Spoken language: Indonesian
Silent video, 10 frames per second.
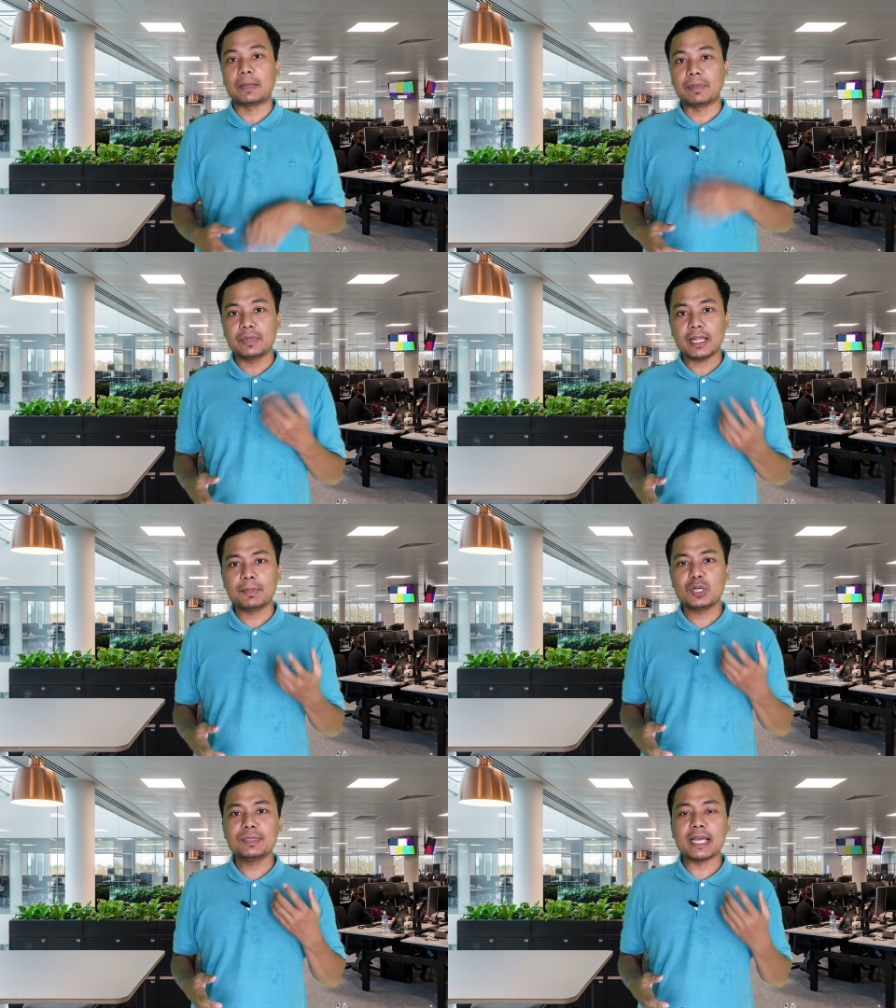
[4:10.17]

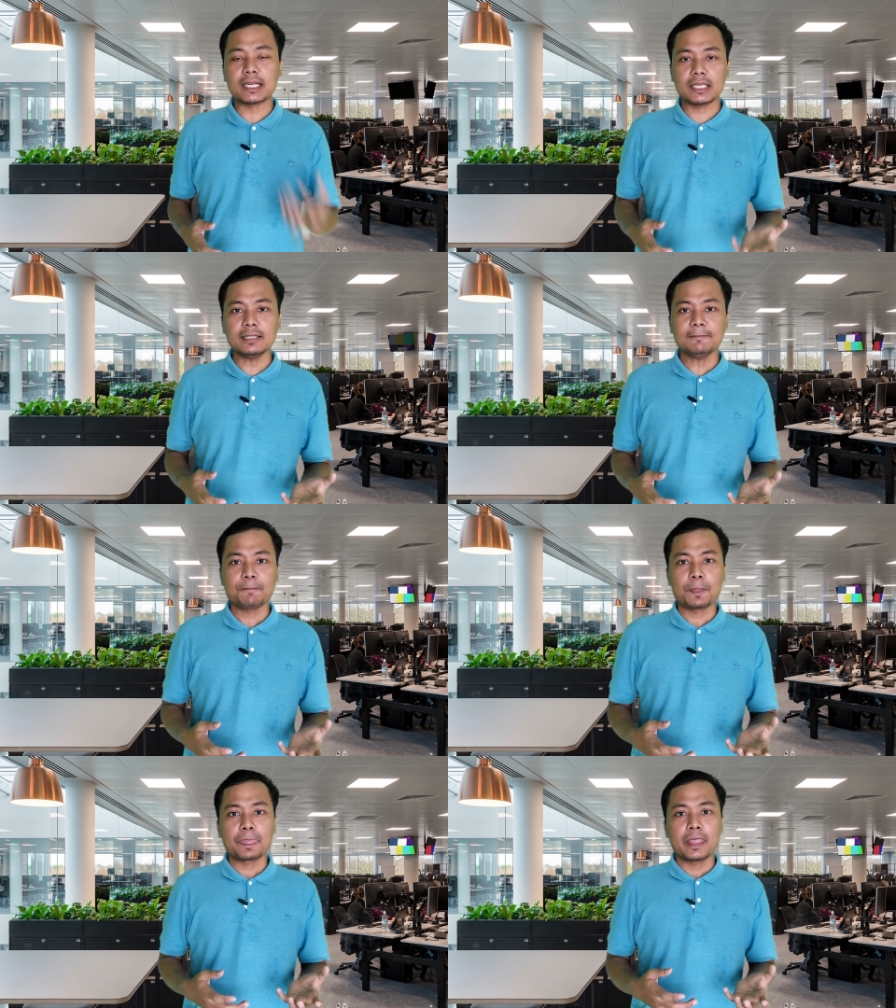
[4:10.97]
Apabila belum yakin,
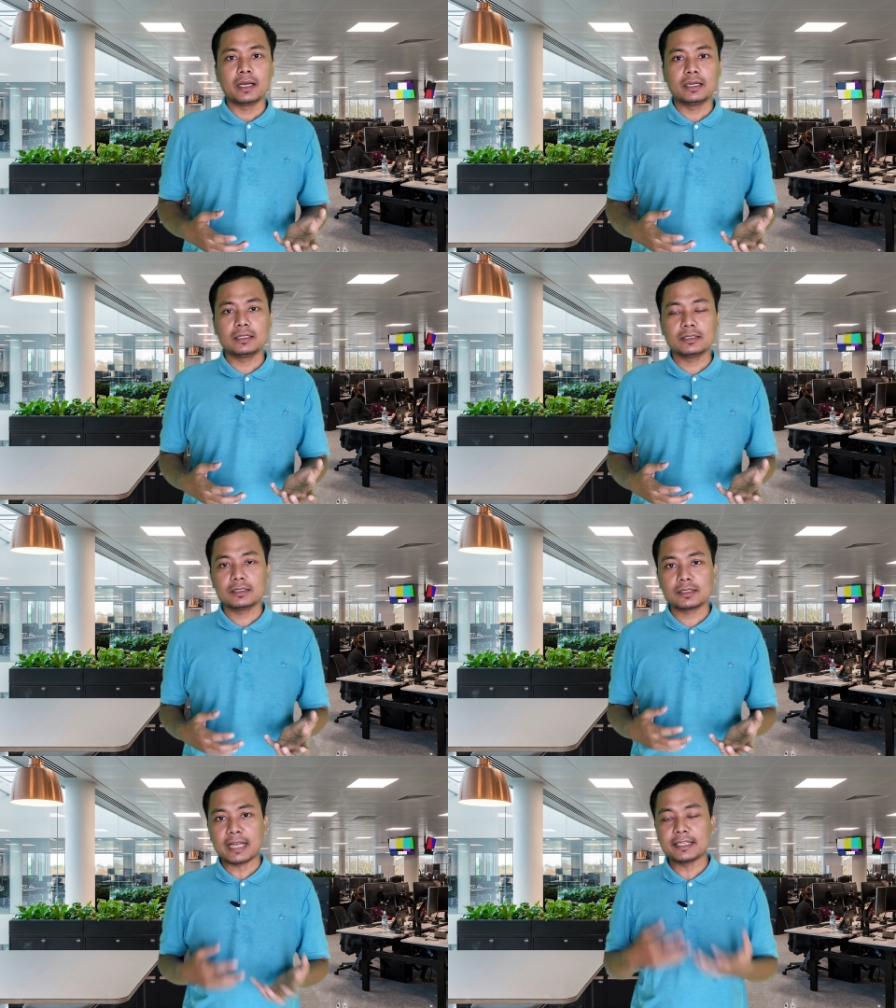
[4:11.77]

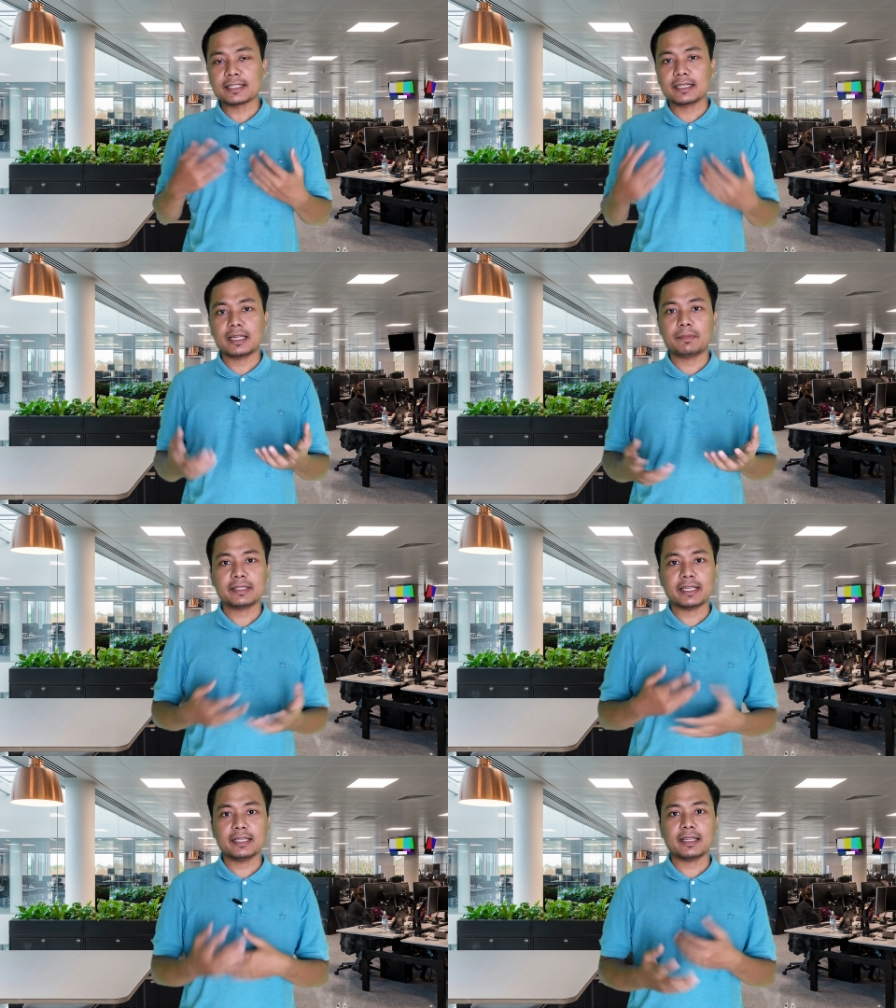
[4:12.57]
uh, hanya sekedar
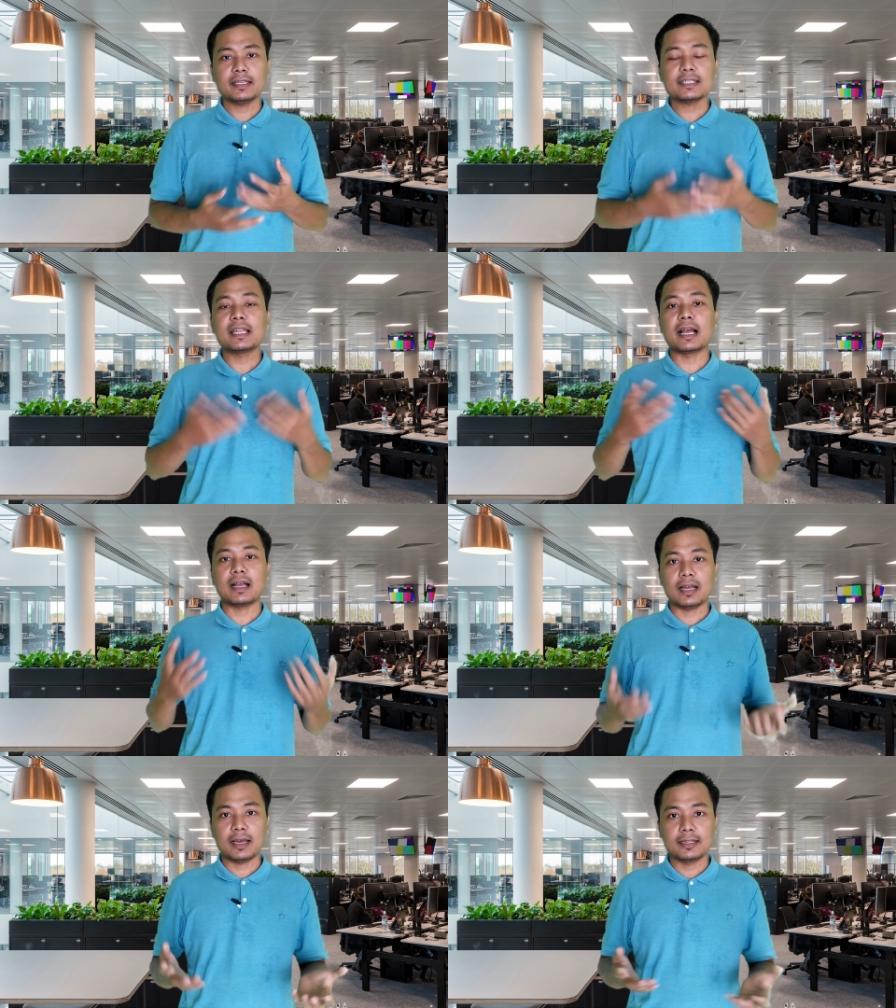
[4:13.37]
bertanya-tanya
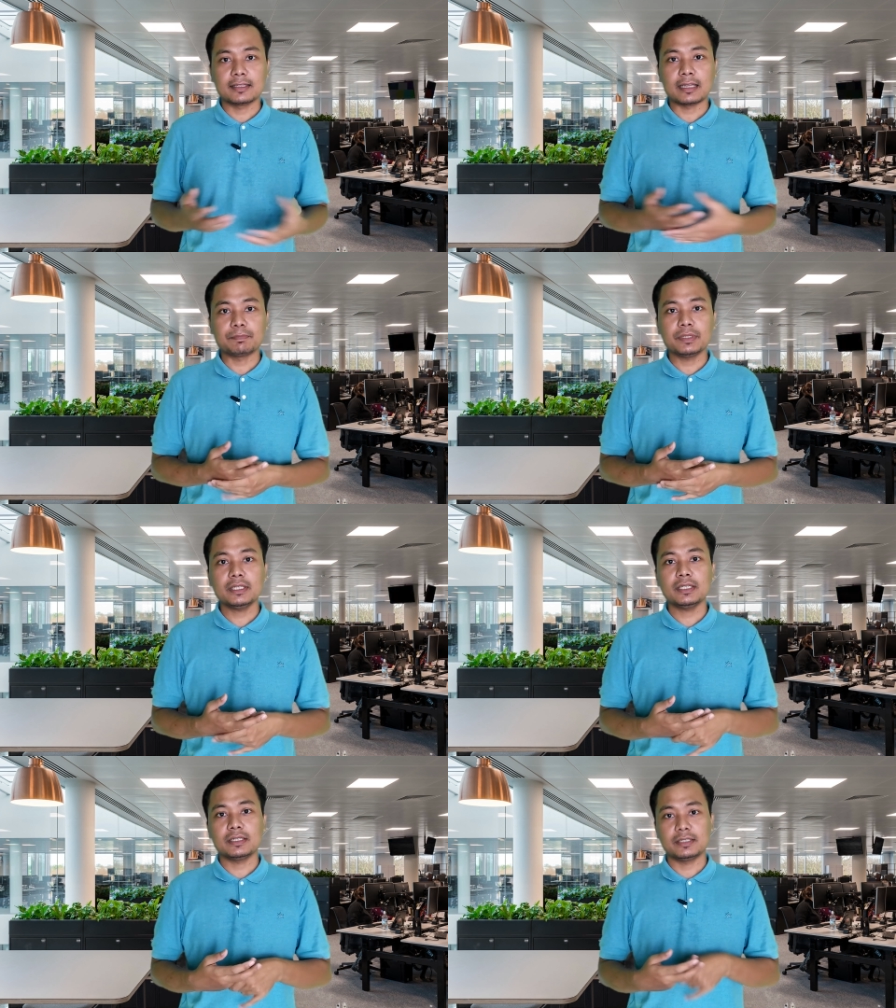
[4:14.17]
silakan,
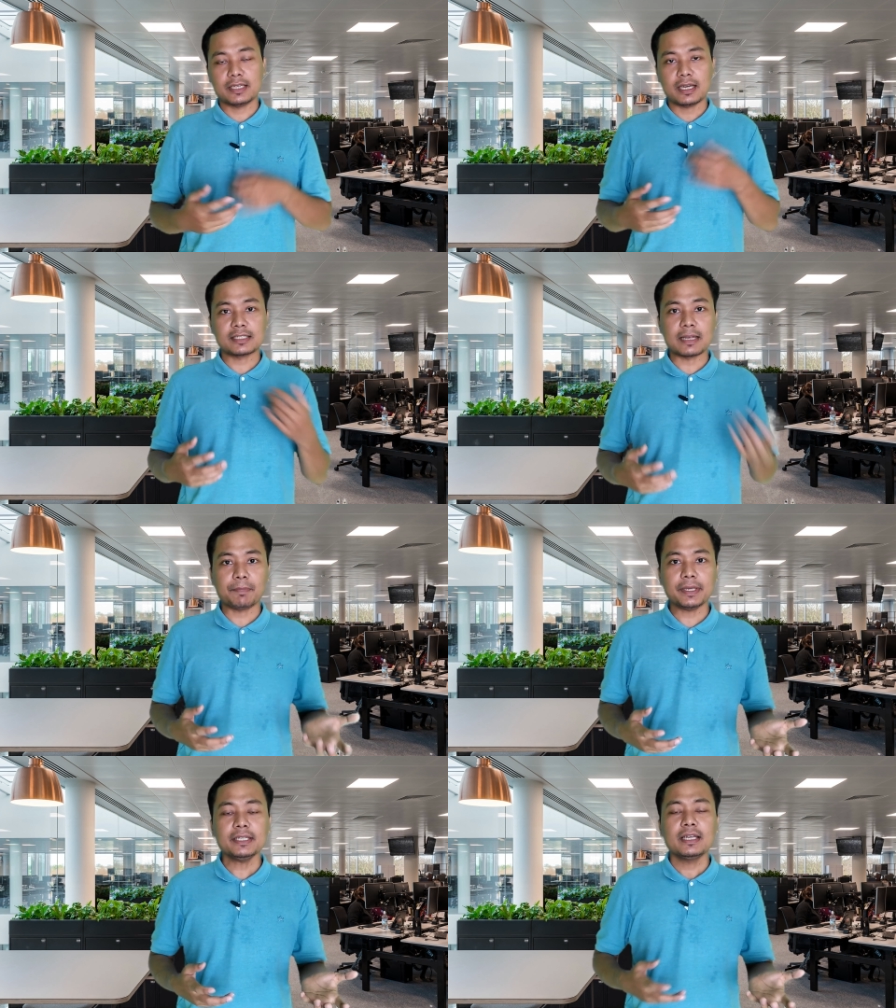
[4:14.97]
tapi uh, jangan
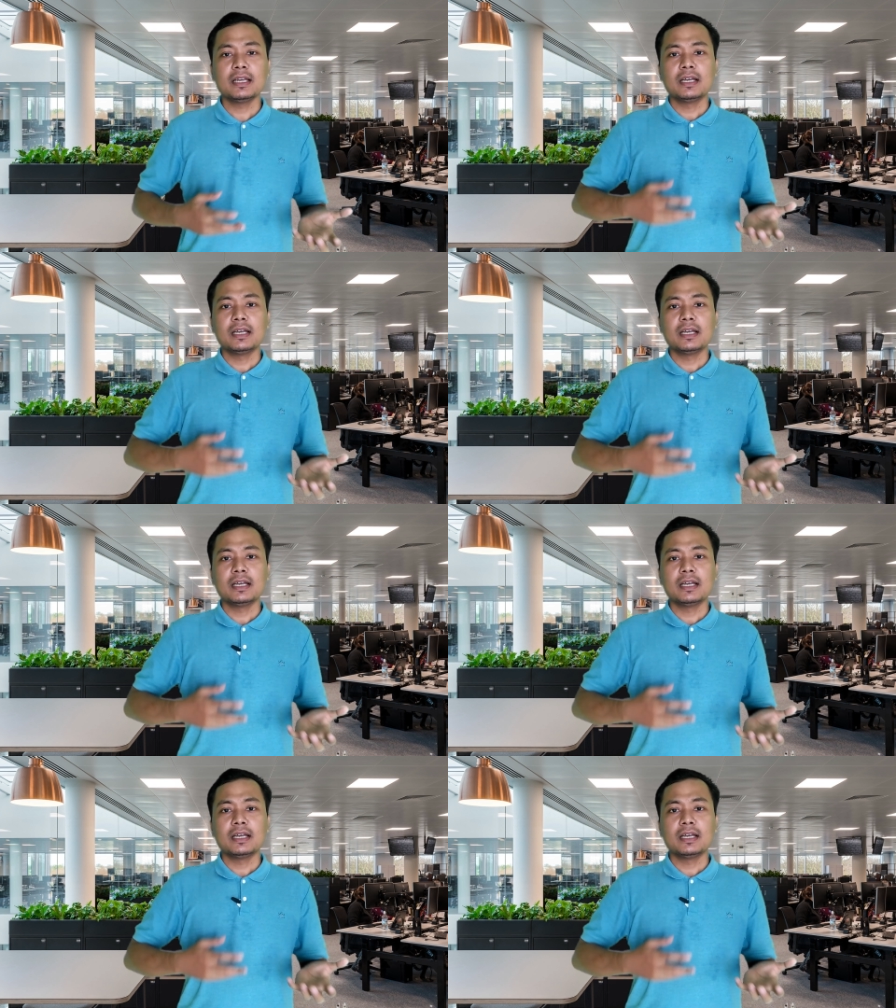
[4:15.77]
sampai